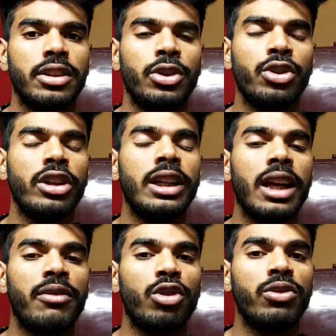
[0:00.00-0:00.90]
यू
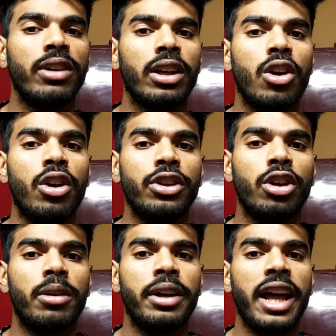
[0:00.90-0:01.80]
रियली हैव टू वर्क ऑन
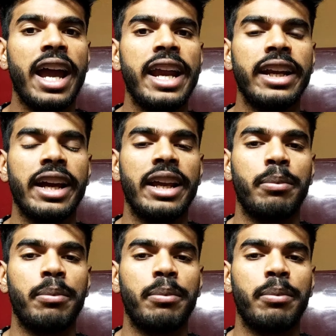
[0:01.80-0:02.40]
योर डाइट